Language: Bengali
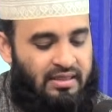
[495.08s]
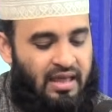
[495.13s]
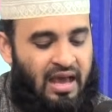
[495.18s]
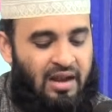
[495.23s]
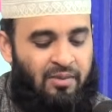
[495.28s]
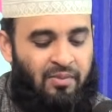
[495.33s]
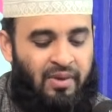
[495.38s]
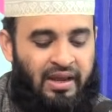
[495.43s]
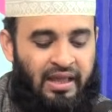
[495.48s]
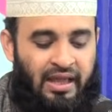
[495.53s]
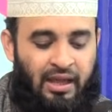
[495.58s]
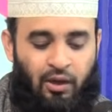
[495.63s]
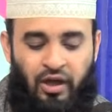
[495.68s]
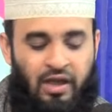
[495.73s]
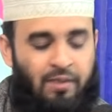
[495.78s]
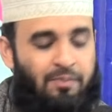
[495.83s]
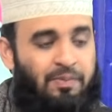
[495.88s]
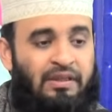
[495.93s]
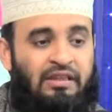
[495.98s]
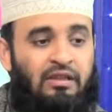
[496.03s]
তার মানে
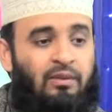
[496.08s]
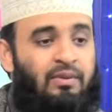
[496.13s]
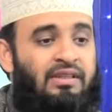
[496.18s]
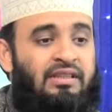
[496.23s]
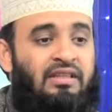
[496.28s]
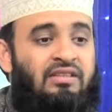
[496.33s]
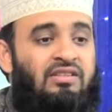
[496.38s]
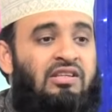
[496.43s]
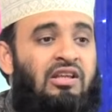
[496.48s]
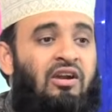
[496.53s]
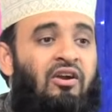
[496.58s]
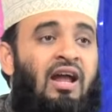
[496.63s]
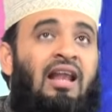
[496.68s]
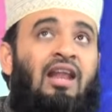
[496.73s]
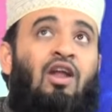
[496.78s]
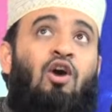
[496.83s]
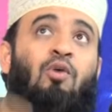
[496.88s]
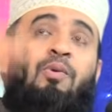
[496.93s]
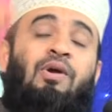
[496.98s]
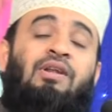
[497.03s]
ওই পৃথিবীতে ছিল
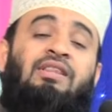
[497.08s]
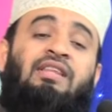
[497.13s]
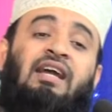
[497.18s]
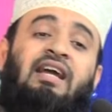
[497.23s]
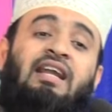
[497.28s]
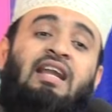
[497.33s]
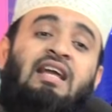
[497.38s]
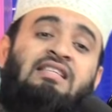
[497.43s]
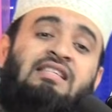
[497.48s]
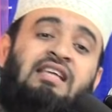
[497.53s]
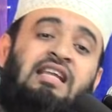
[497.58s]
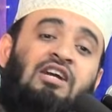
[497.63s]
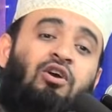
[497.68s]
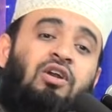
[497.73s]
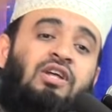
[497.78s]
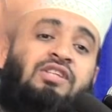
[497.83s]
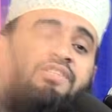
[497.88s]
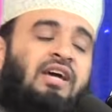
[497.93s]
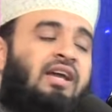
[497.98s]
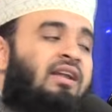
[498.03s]
আল্লাহ উপর থেকে নাজিল
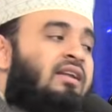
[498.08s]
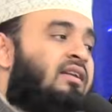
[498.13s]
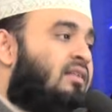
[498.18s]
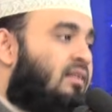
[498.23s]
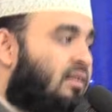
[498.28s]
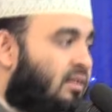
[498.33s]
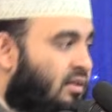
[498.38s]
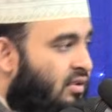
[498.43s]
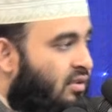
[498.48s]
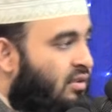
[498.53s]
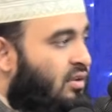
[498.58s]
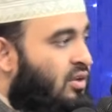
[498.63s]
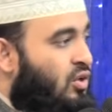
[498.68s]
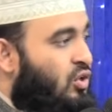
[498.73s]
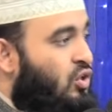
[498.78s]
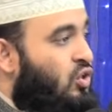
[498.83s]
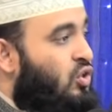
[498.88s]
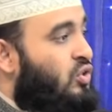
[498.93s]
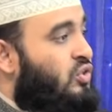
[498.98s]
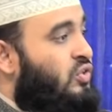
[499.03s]
করেছেন
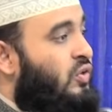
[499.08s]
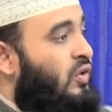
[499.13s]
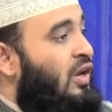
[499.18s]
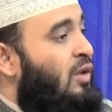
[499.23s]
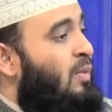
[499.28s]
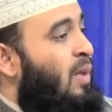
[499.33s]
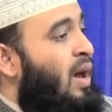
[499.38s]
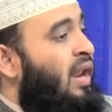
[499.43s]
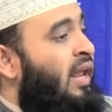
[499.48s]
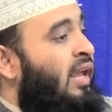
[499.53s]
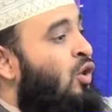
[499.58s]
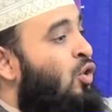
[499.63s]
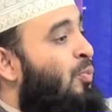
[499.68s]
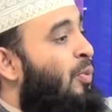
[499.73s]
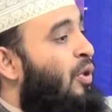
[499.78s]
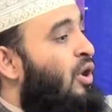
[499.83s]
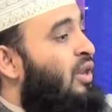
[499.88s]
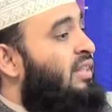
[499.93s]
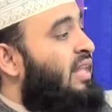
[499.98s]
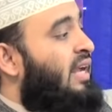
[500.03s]
নুজুল মানে
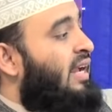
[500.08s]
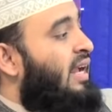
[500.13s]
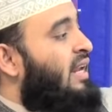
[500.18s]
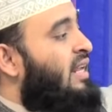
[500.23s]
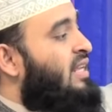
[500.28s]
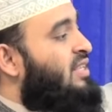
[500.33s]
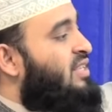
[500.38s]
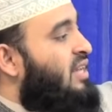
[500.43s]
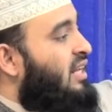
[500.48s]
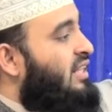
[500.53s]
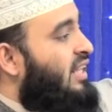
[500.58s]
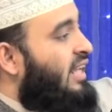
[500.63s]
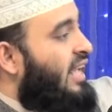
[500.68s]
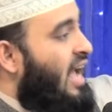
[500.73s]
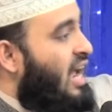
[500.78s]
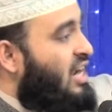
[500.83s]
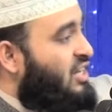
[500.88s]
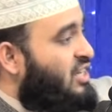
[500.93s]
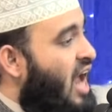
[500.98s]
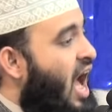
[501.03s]
উপর থেকে নিচের
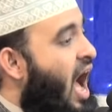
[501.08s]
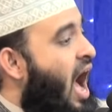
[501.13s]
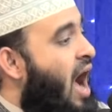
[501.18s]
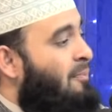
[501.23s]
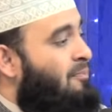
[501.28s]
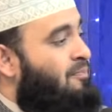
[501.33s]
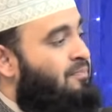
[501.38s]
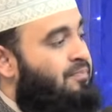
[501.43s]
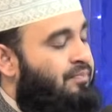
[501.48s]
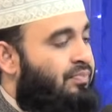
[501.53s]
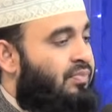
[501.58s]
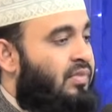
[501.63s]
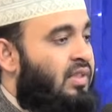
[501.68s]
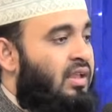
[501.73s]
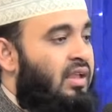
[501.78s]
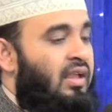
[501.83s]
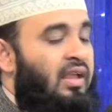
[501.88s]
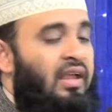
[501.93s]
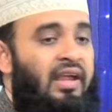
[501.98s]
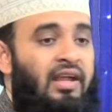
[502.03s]
দিকে আসা
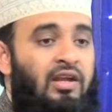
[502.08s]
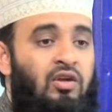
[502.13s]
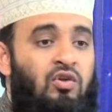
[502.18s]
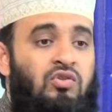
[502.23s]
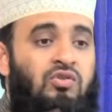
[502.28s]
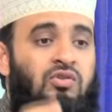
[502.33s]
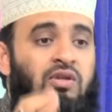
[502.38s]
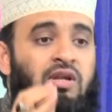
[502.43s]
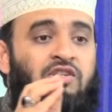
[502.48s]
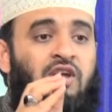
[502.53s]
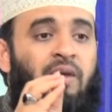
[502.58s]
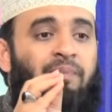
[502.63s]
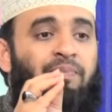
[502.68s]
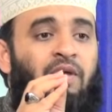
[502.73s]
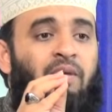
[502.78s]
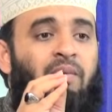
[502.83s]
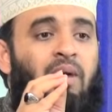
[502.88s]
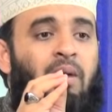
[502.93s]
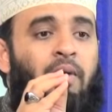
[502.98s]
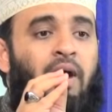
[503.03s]
এই নুজুল
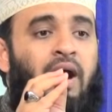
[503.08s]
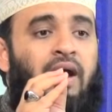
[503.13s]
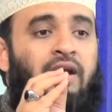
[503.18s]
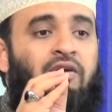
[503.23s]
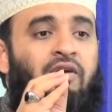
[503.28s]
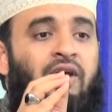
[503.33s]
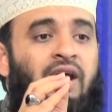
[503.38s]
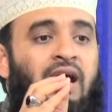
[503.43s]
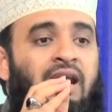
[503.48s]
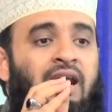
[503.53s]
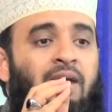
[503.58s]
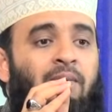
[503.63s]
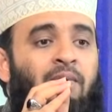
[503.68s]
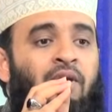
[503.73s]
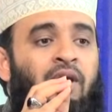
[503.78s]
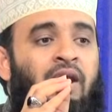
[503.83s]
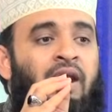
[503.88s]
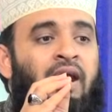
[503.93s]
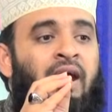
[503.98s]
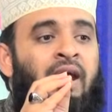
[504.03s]
শব্দ ব্যবহার করে আল্লাহ
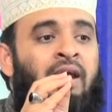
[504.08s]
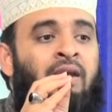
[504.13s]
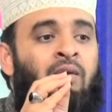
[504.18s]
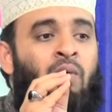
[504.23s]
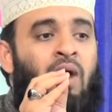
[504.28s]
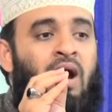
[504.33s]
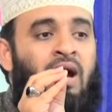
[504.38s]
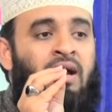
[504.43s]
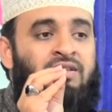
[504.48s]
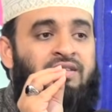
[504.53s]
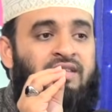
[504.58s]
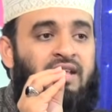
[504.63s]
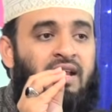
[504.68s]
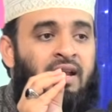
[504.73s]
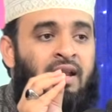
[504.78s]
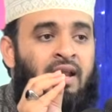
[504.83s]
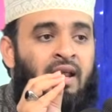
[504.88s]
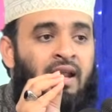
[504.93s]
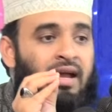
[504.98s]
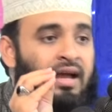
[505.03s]
বললেন
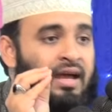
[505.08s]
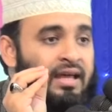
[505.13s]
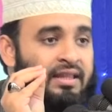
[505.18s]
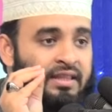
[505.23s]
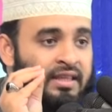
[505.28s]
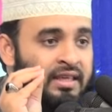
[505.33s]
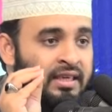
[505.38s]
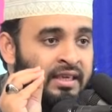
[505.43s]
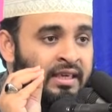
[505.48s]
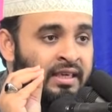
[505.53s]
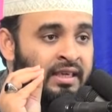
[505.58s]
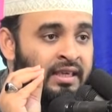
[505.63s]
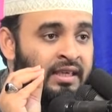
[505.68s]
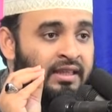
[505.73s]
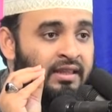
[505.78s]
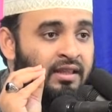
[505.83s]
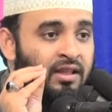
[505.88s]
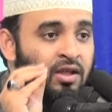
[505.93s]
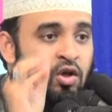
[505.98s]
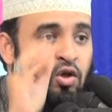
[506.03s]
ওয়াংসালনাল
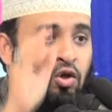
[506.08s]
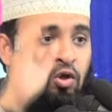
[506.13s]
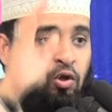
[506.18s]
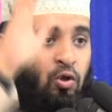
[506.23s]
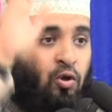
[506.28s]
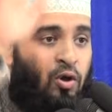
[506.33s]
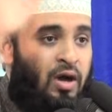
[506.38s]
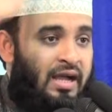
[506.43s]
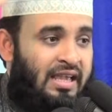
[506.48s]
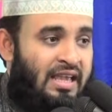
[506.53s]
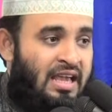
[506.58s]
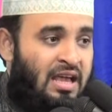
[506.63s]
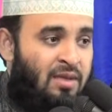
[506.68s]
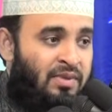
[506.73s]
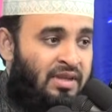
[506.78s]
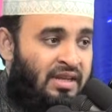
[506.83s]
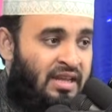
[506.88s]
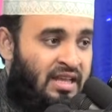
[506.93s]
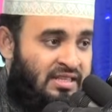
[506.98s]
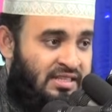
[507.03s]
হাদিদ লোহাকে
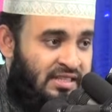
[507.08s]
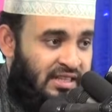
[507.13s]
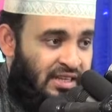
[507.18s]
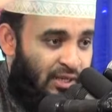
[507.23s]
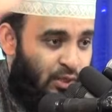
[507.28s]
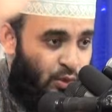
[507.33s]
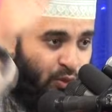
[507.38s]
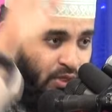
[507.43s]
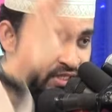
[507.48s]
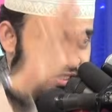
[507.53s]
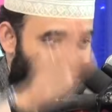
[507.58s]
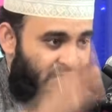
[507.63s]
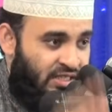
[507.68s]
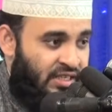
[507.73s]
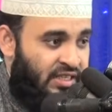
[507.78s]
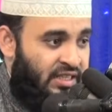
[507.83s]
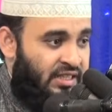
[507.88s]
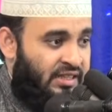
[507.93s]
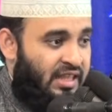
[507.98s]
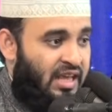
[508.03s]
আমি নাজিল
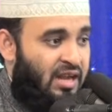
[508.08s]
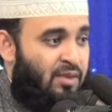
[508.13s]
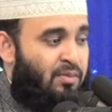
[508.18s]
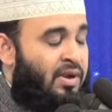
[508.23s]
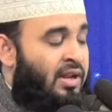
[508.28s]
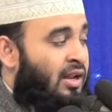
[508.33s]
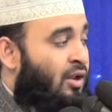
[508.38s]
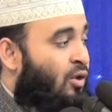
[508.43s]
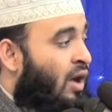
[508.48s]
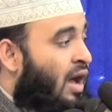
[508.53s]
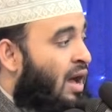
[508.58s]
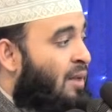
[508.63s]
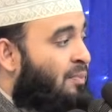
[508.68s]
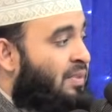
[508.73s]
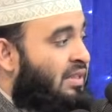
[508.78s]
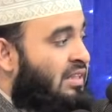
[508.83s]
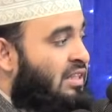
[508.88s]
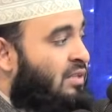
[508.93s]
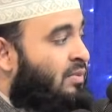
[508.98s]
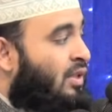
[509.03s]
করেছি তার মানে লোহা
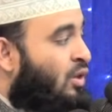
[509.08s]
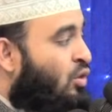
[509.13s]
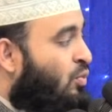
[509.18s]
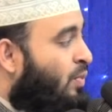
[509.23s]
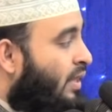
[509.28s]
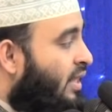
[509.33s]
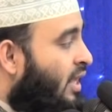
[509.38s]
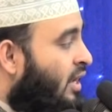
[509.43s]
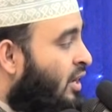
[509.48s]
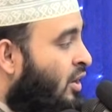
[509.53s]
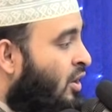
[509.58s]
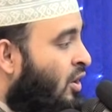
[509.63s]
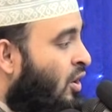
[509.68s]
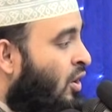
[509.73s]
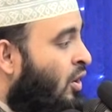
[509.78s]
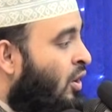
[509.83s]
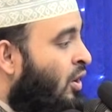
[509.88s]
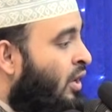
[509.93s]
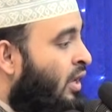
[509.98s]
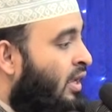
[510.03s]
পৃথিবীর উপাদান
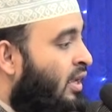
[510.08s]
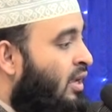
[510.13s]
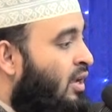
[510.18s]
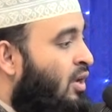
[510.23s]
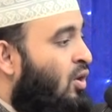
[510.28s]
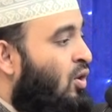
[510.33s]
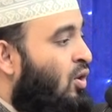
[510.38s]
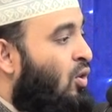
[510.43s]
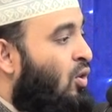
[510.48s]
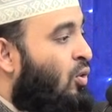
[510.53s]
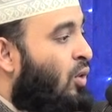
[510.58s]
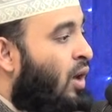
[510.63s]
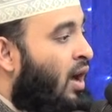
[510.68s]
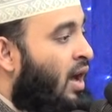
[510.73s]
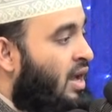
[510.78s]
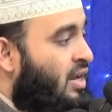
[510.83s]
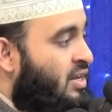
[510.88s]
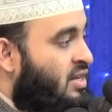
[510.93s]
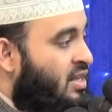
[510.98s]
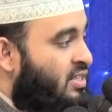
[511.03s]
নয়
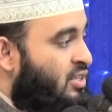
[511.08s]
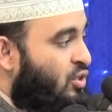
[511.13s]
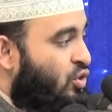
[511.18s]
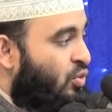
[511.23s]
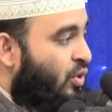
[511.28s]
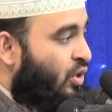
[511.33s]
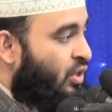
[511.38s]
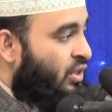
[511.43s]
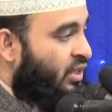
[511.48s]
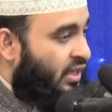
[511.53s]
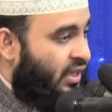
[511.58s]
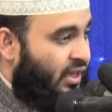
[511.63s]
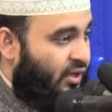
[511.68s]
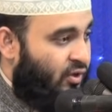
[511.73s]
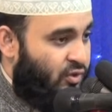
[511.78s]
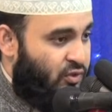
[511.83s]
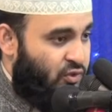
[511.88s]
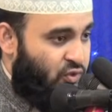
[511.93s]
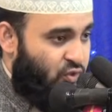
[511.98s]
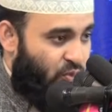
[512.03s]
লোহা এসেছে উপর থেকে
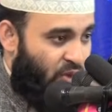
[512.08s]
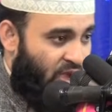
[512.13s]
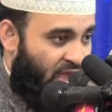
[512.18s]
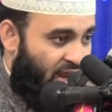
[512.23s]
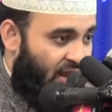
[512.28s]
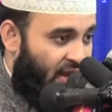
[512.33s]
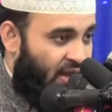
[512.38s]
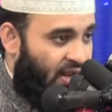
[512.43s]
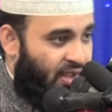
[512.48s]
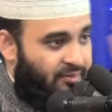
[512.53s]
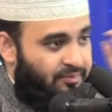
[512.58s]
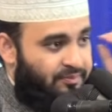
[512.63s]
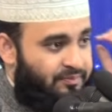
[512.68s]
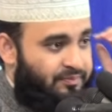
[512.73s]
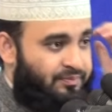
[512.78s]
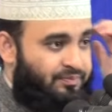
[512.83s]
কনসুবাহান আল্লাহ